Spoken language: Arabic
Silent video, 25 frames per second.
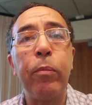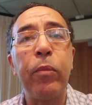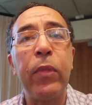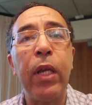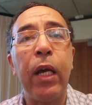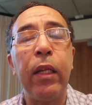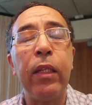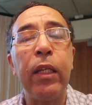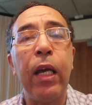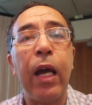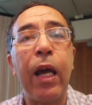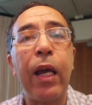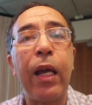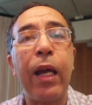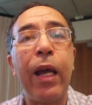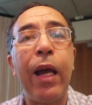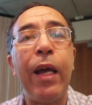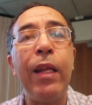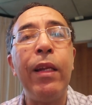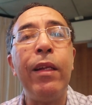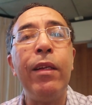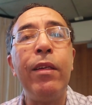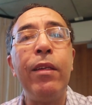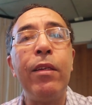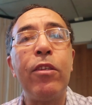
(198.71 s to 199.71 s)
يعني
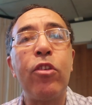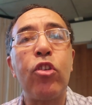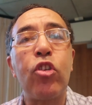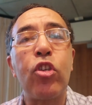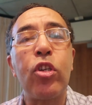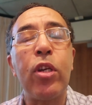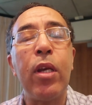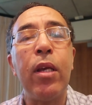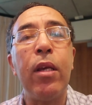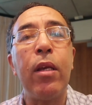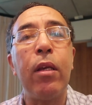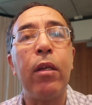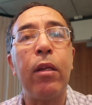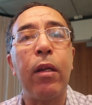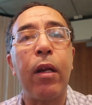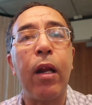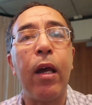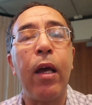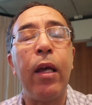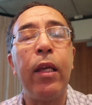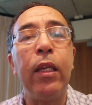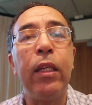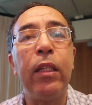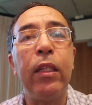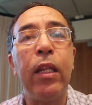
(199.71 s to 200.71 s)
أقل شيء
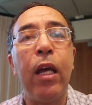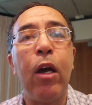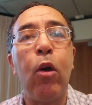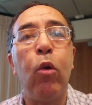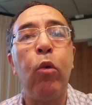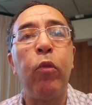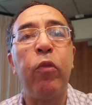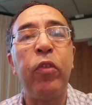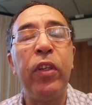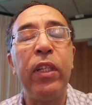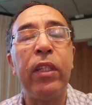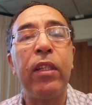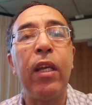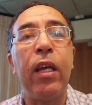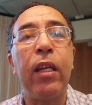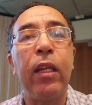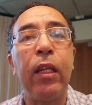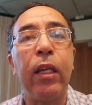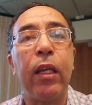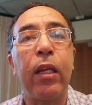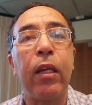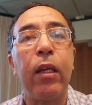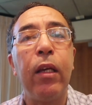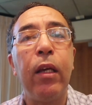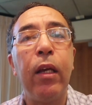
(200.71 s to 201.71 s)
رأيناه في
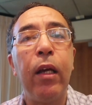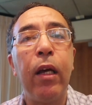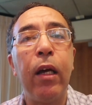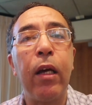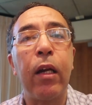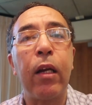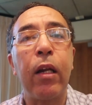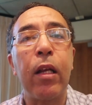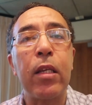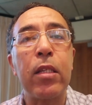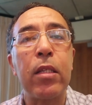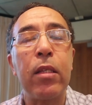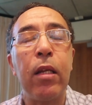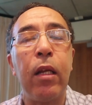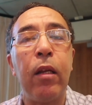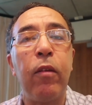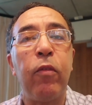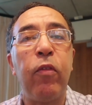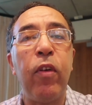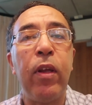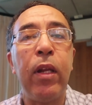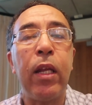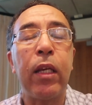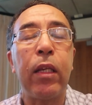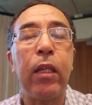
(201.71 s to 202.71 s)
تاريخ الرصد
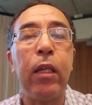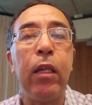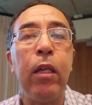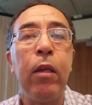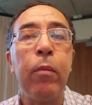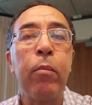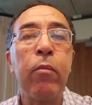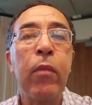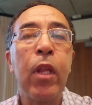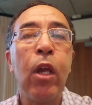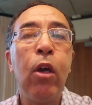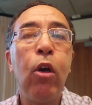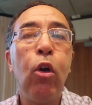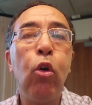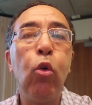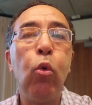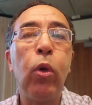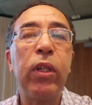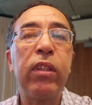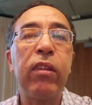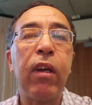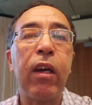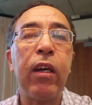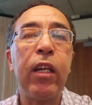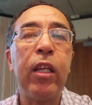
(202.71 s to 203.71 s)
الفلكي
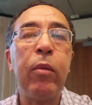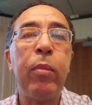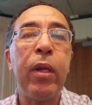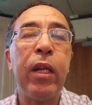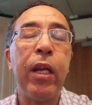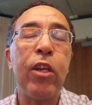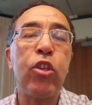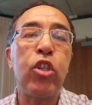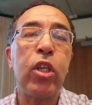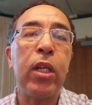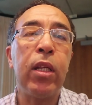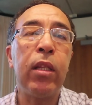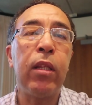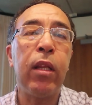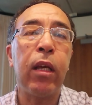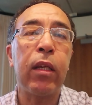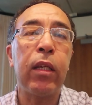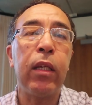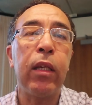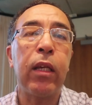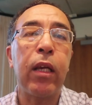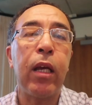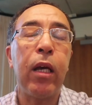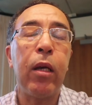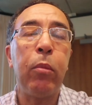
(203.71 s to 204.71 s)
هو تقريبا 20
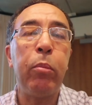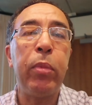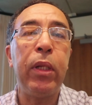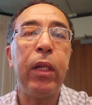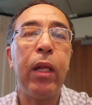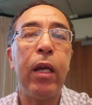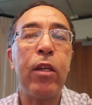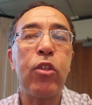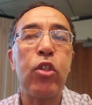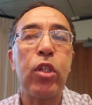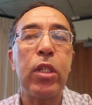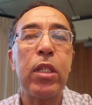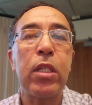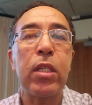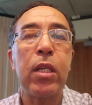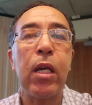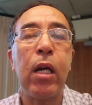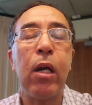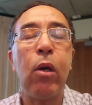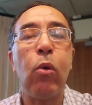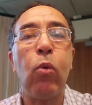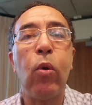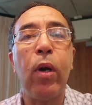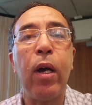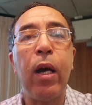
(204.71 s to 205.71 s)
دقيقة
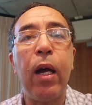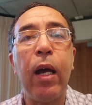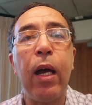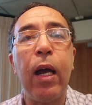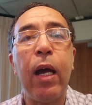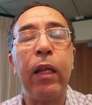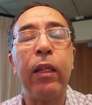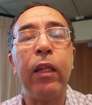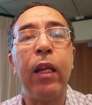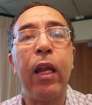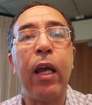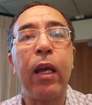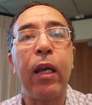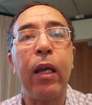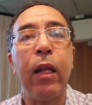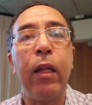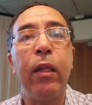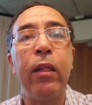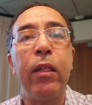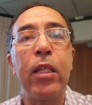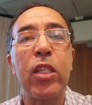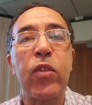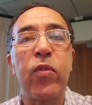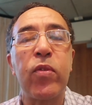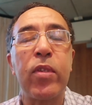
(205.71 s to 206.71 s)
بالأجهزة وعلى
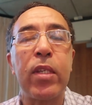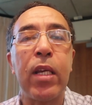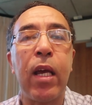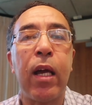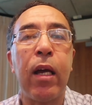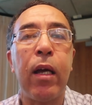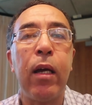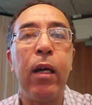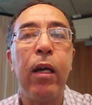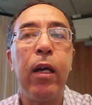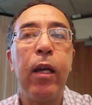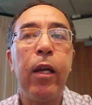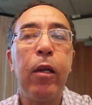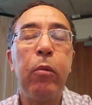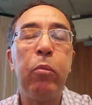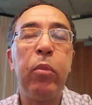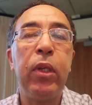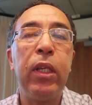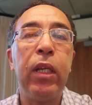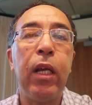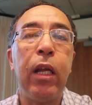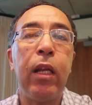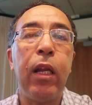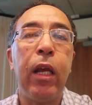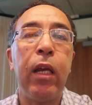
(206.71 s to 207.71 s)
الأقل نصف ساعة
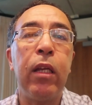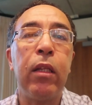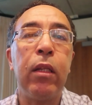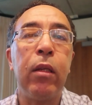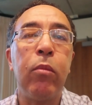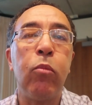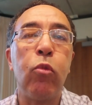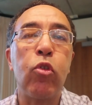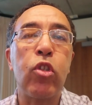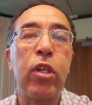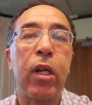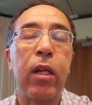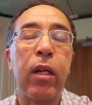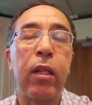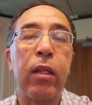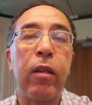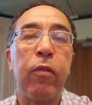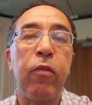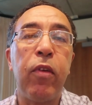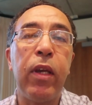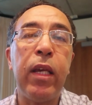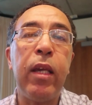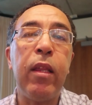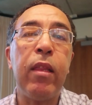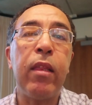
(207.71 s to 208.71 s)
بالعين المجردة
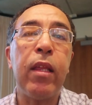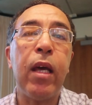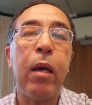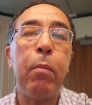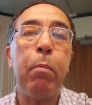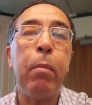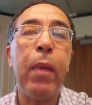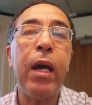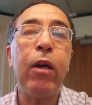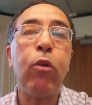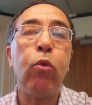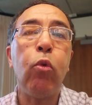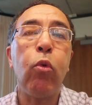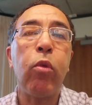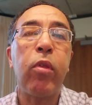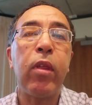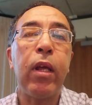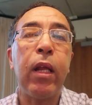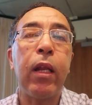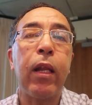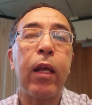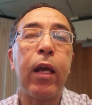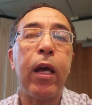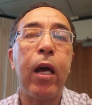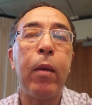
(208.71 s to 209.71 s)
فإذا مكث
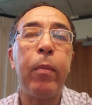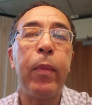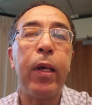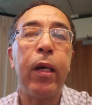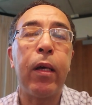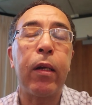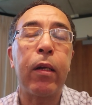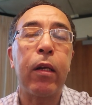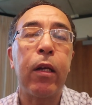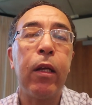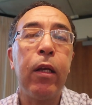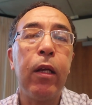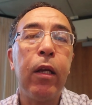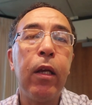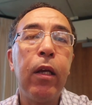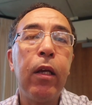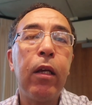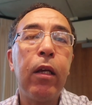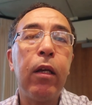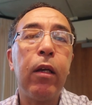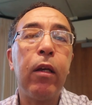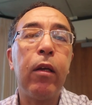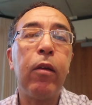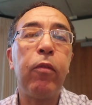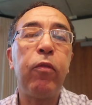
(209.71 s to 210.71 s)
القمر
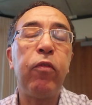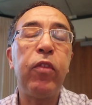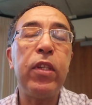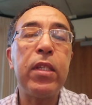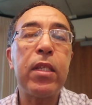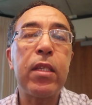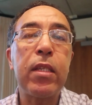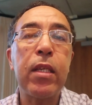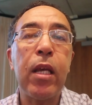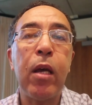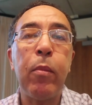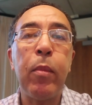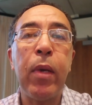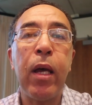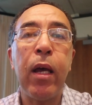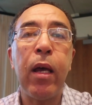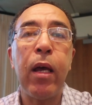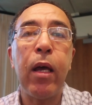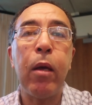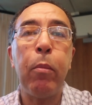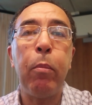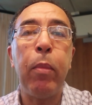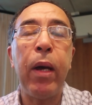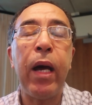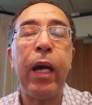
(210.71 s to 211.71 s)
آه، في
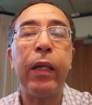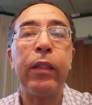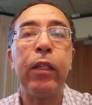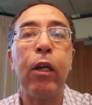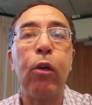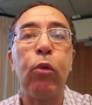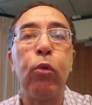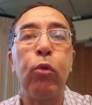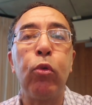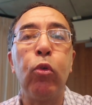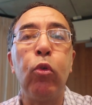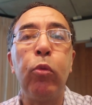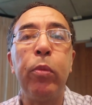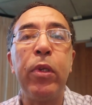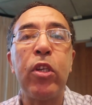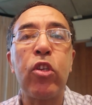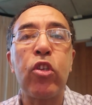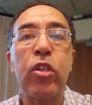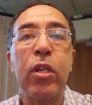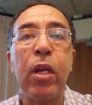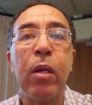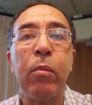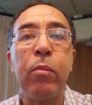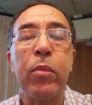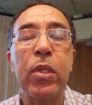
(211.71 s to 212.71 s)
السماء بعد غروب
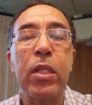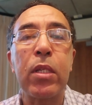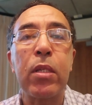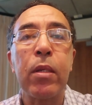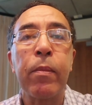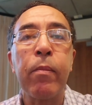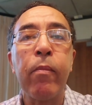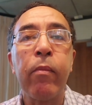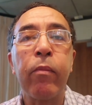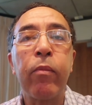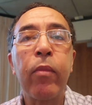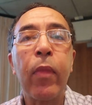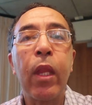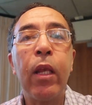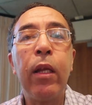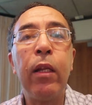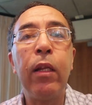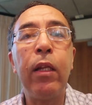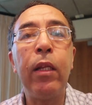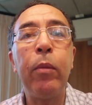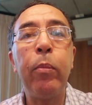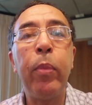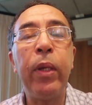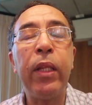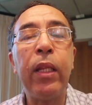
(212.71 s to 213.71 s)
الشمس
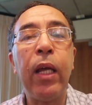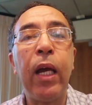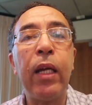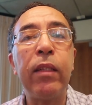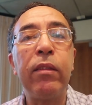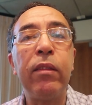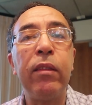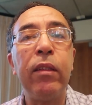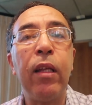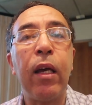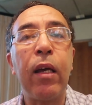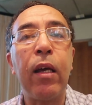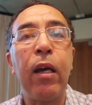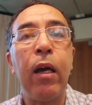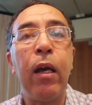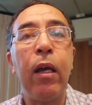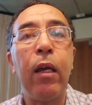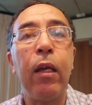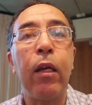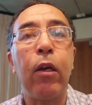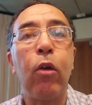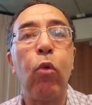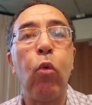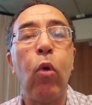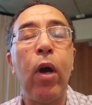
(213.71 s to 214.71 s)
لبضعة
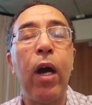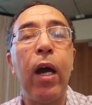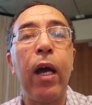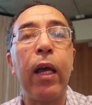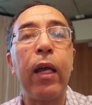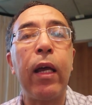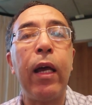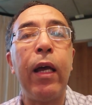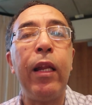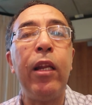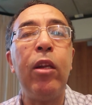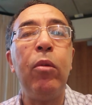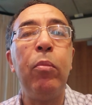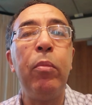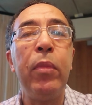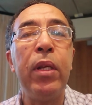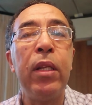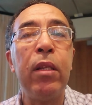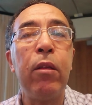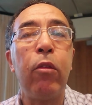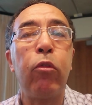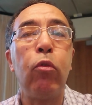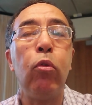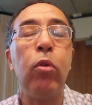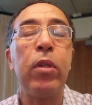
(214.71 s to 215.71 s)
دقائق وأقل
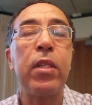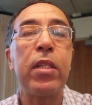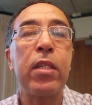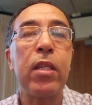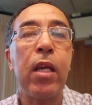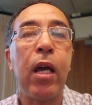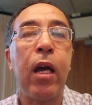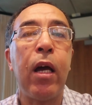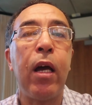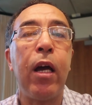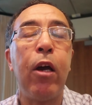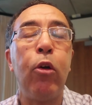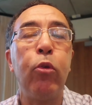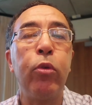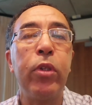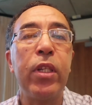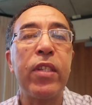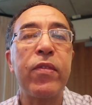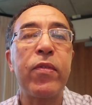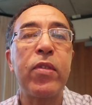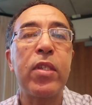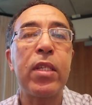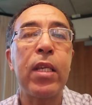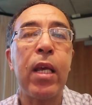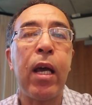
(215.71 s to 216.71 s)
من ثلث ساعة أو
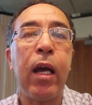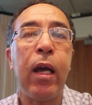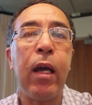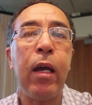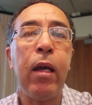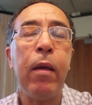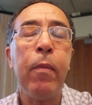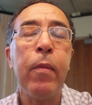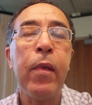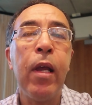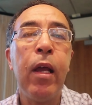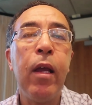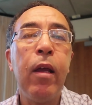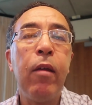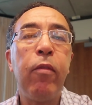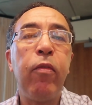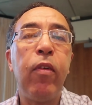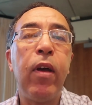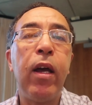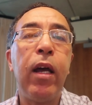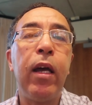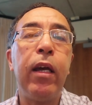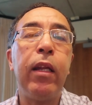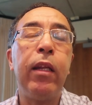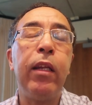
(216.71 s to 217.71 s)
نصف ساعة
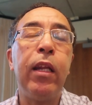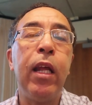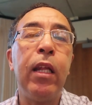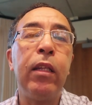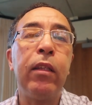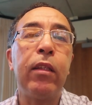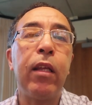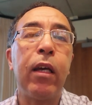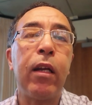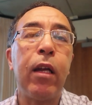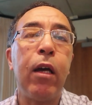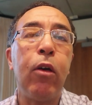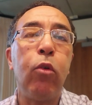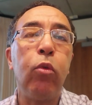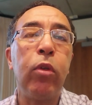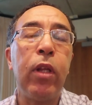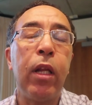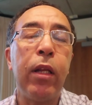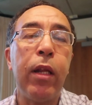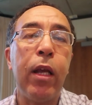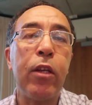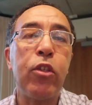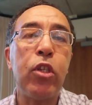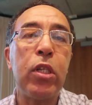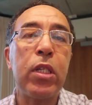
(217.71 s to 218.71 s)
فلن تراه لا
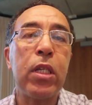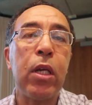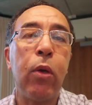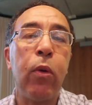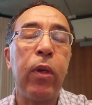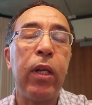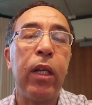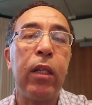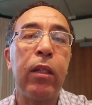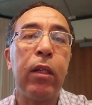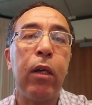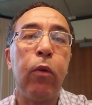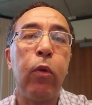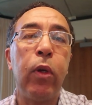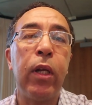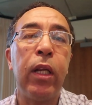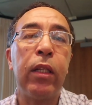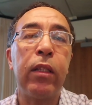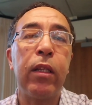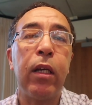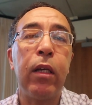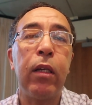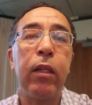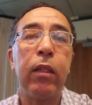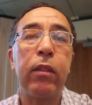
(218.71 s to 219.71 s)
الأجهزة ولن,
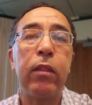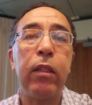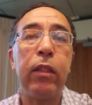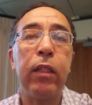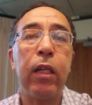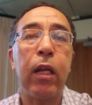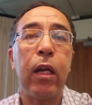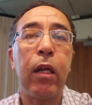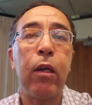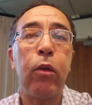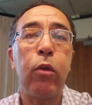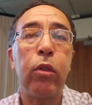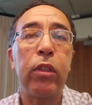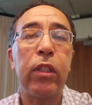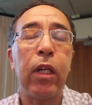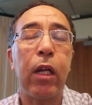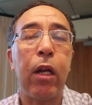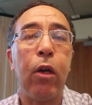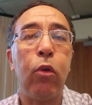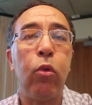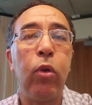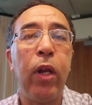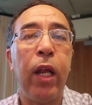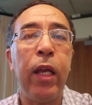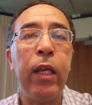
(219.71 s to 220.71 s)
ولن يراه
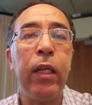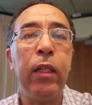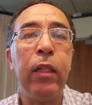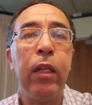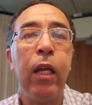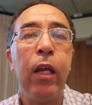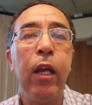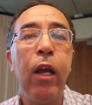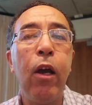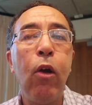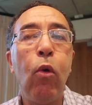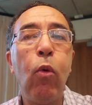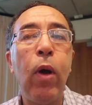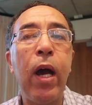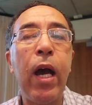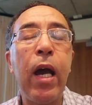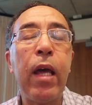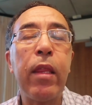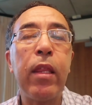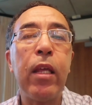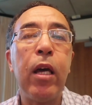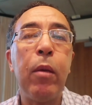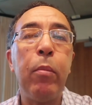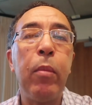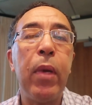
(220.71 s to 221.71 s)
تراه العين
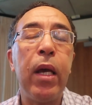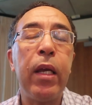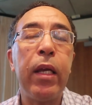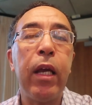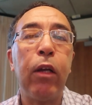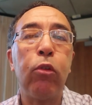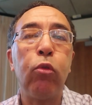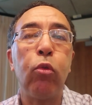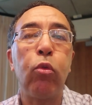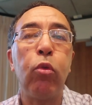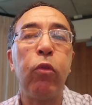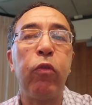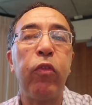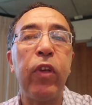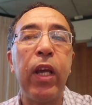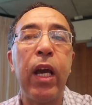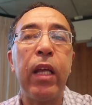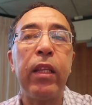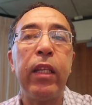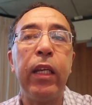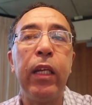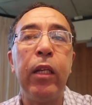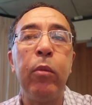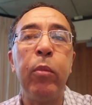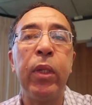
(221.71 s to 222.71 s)
وهذا ما يحدث في
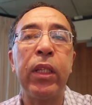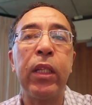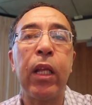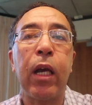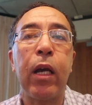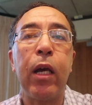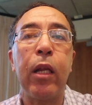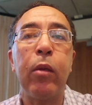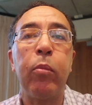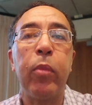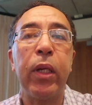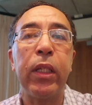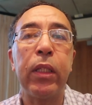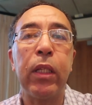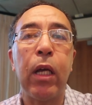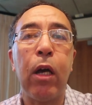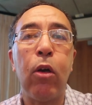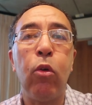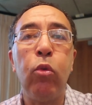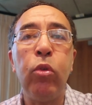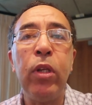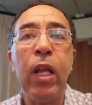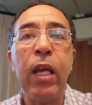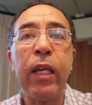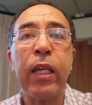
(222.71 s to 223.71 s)
هذه المنطقة
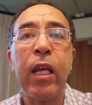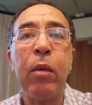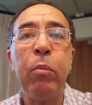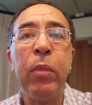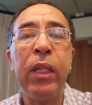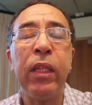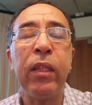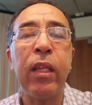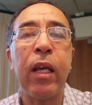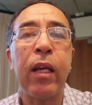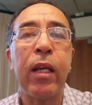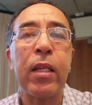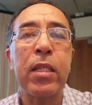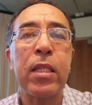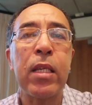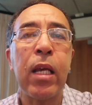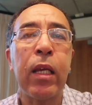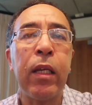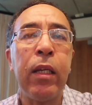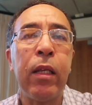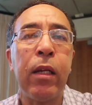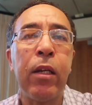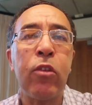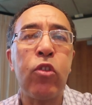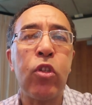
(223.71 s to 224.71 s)
البيضاء هناك منطقة
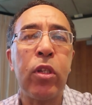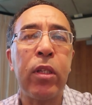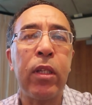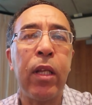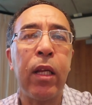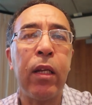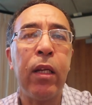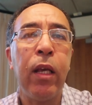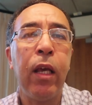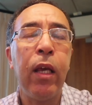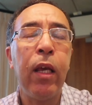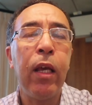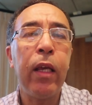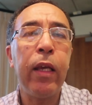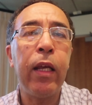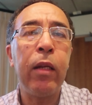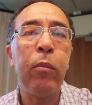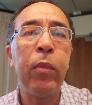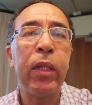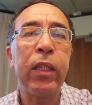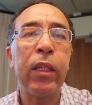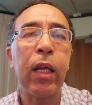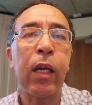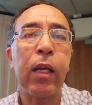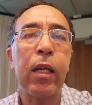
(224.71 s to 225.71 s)
صغيرة جدا هي
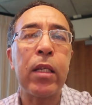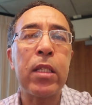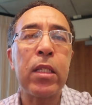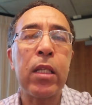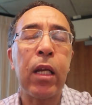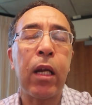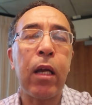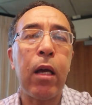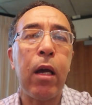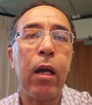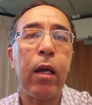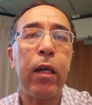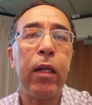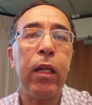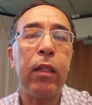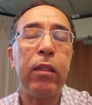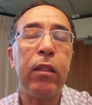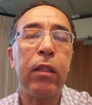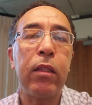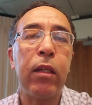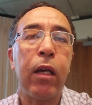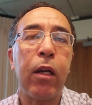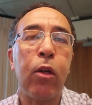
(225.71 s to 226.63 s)
المنطقة الزرقاء التي